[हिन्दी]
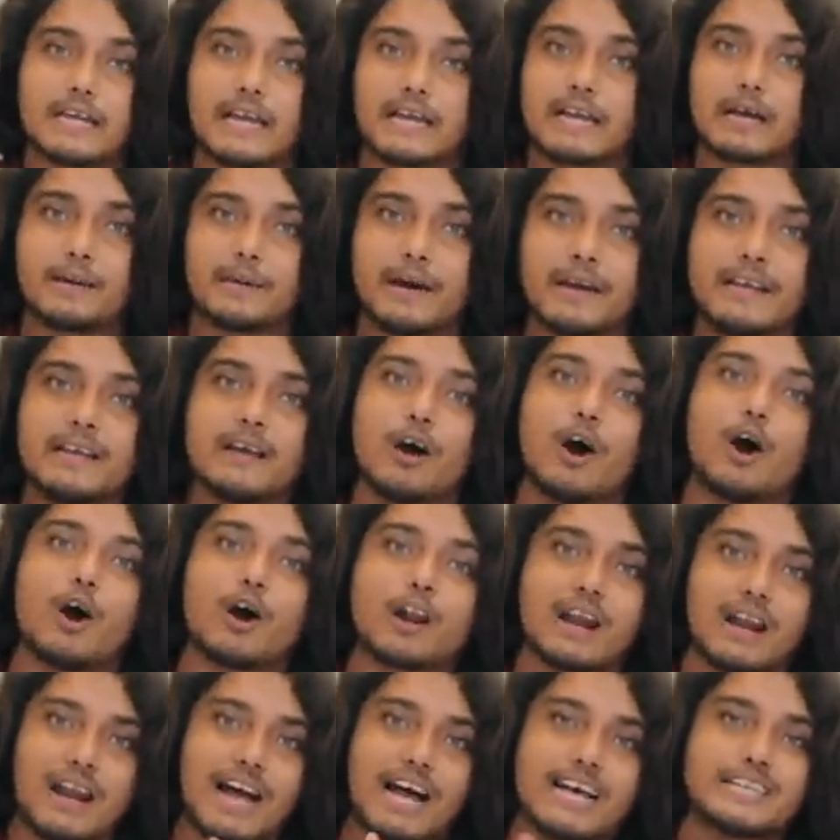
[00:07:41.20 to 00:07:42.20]
आएगा भाई
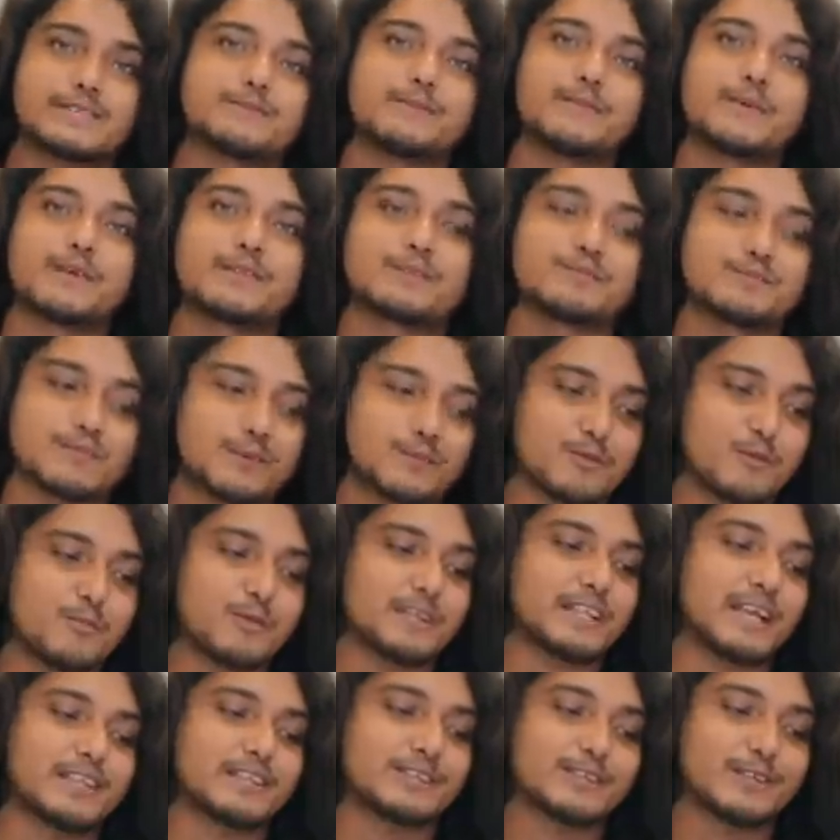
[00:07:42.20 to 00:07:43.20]
और लास्ट में मैं तुम सबको
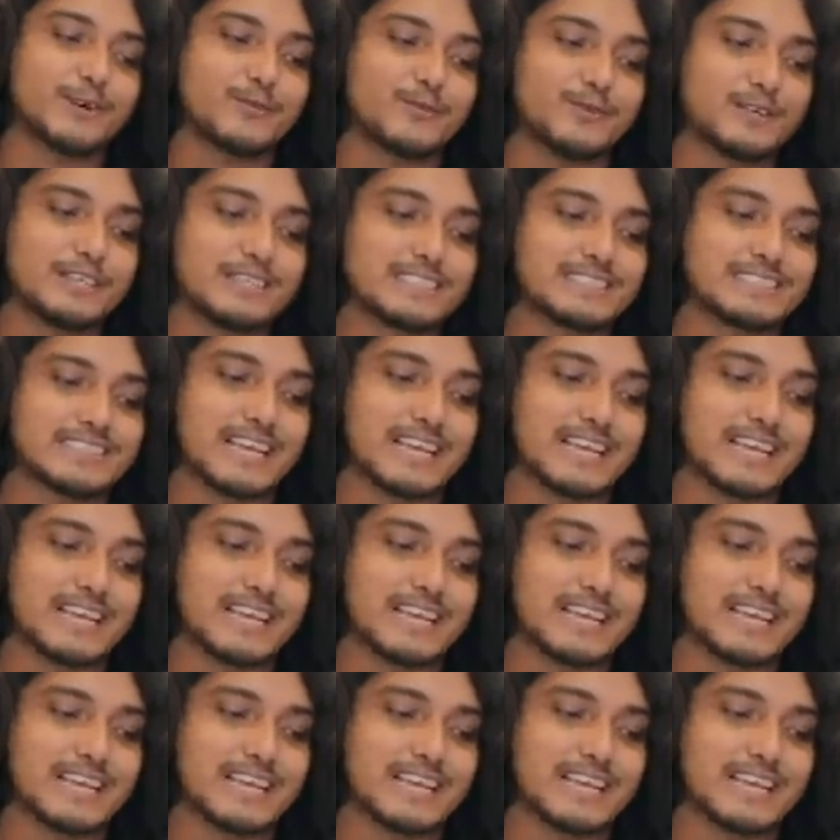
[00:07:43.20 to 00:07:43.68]
बता देता हूँ इस